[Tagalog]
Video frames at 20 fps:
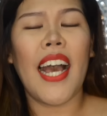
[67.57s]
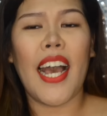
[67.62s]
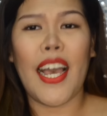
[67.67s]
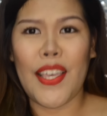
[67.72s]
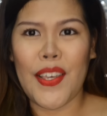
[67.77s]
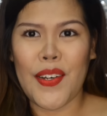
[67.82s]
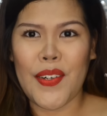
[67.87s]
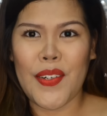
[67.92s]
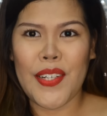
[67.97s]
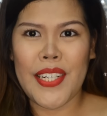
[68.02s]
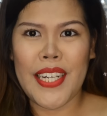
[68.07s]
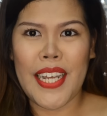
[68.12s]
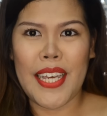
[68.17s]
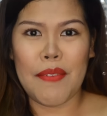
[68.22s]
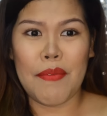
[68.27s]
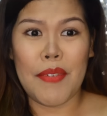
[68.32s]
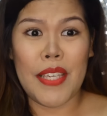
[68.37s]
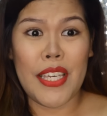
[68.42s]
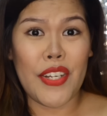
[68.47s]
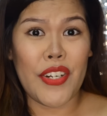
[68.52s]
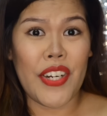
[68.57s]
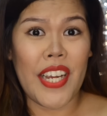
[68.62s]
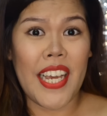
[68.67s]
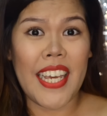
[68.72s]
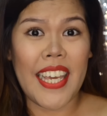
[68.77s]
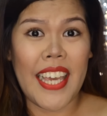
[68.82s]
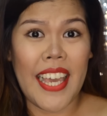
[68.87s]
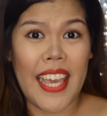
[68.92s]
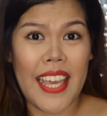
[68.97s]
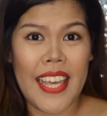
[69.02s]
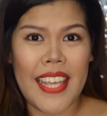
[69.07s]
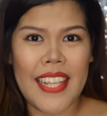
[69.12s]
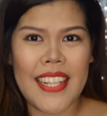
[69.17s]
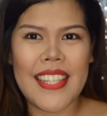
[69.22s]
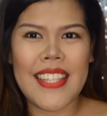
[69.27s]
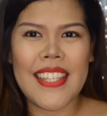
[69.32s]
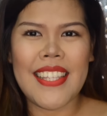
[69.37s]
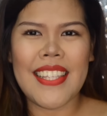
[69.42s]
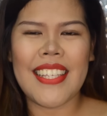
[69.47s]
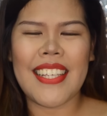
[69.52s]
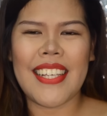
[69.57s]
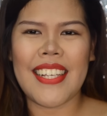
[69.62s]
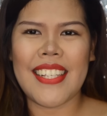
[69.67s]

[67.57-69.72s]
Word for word: Ayun, I'm here again.